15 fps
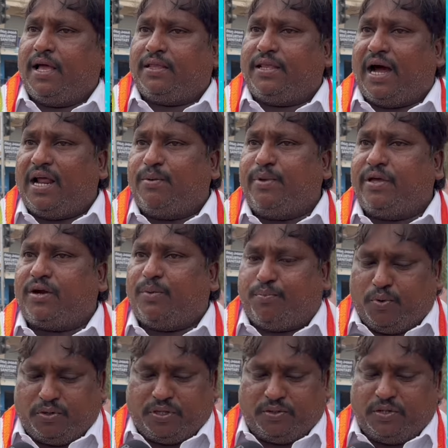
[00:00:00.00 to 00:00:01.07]
దాని మీద కూడా
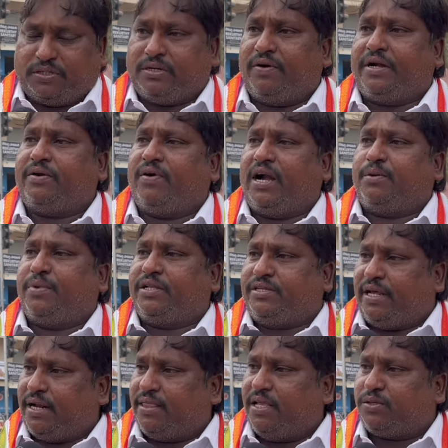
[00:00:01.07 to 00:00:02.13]
పూర్తి దృష్టి పెట్టి వాటి మీద
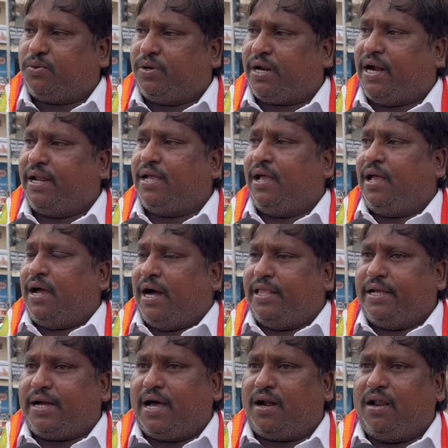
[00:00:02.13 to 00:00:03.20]
చర్యలు తీసుకుంటారని
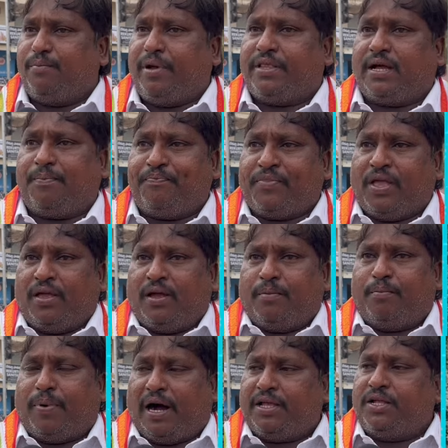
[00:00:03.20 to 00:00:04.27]
అధికారుల మీద
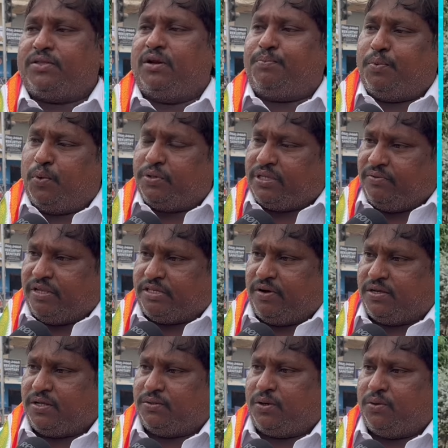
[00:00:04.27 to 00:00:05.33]
బాధితులు పూర్తి
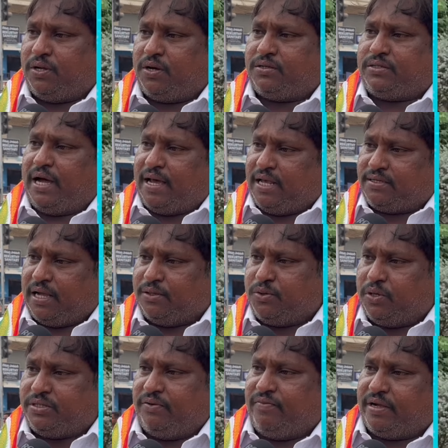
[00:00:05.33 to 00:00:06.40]
విశ్వాసంతో ఉన్నారు చాలా
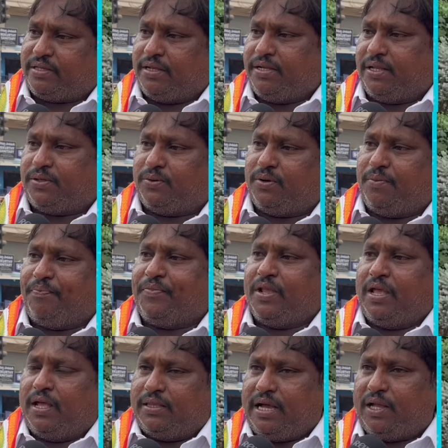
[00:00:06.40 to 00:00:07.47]
సంతోషం వ్యక్తం చేస్తున్నారు
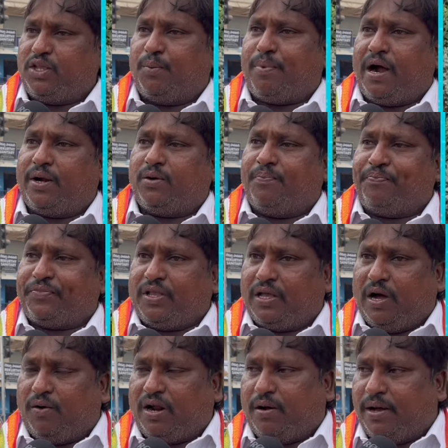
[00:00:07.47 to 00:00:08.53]
దాంతోపాటు
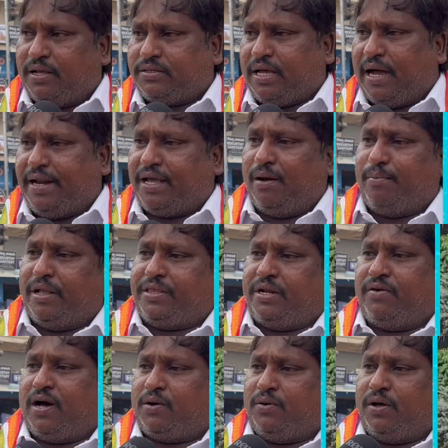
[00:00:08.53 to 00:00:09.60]
గౌరవ స్థానిక మంత్రి
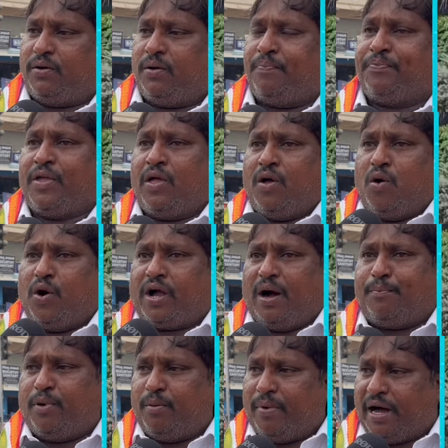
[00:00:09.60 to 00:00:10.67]
వారు ఉన్నారు
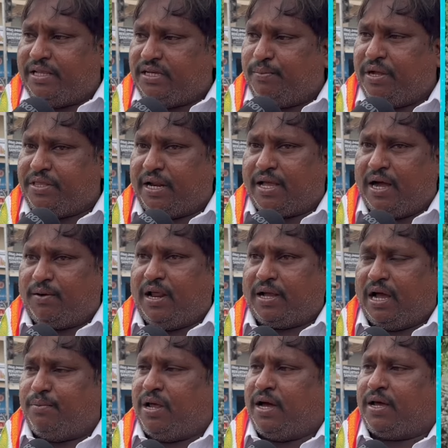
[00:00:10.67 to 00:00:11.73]
ఒకప్పుడు మాజీ మంత్రి గంగుల
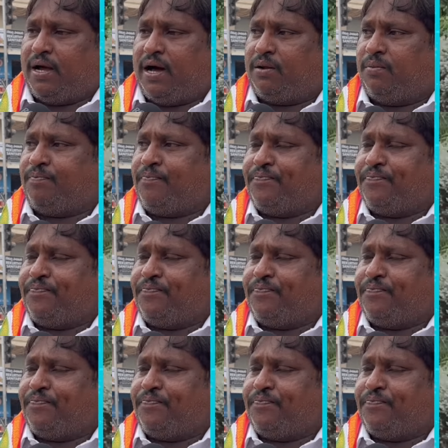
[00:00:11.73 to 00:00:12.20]
కమలాకర్ గారు